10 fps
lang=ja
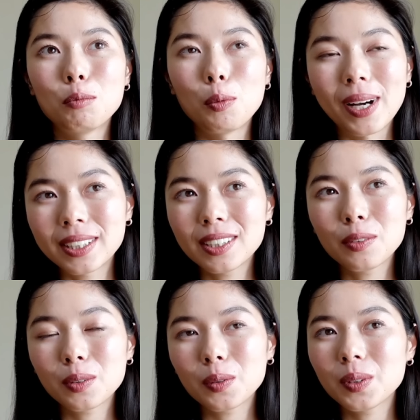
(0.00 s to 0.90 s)
もう町
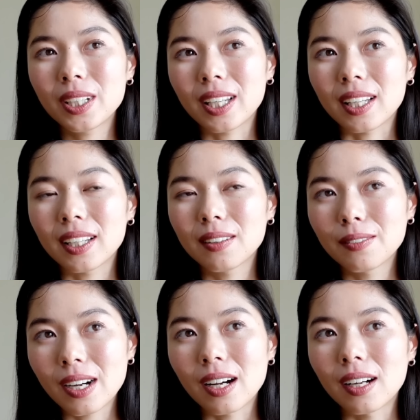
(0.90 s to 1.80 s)
のトイレ
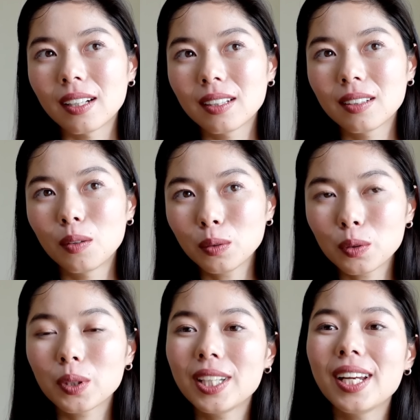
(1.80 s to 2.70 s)
は本
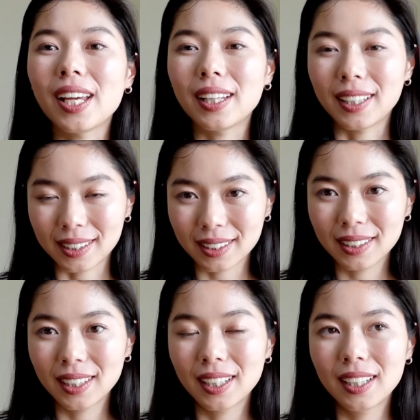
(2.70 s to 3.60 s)
当綺麗です。
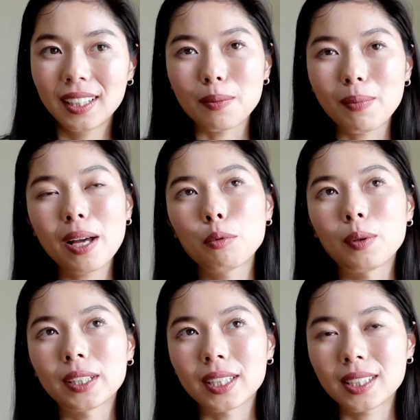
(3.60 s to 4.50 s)
前も
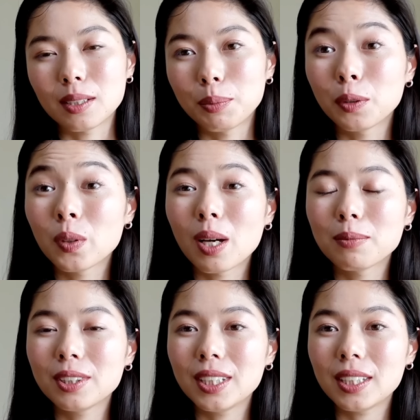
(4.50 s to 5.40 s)
私
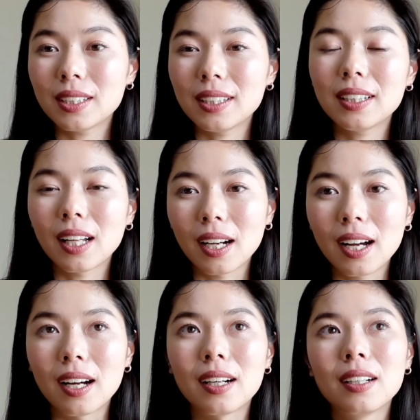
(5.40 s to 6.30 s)
ベトナムに行った
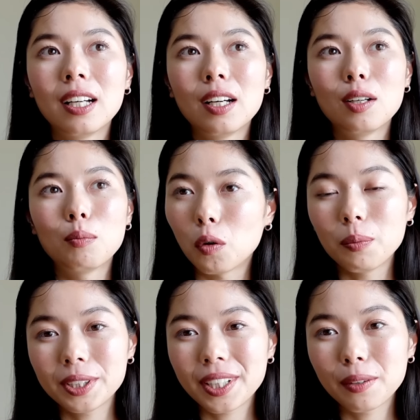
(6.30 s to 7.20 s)
らお
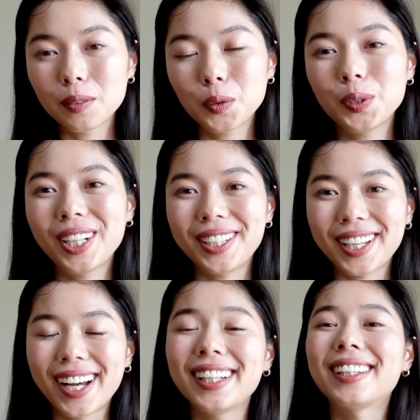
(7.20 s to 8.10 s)
店のトイレに
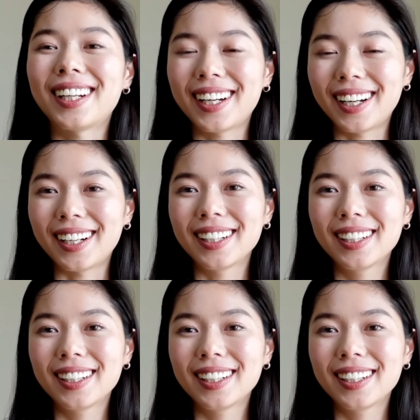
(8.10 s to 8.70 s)
入ったら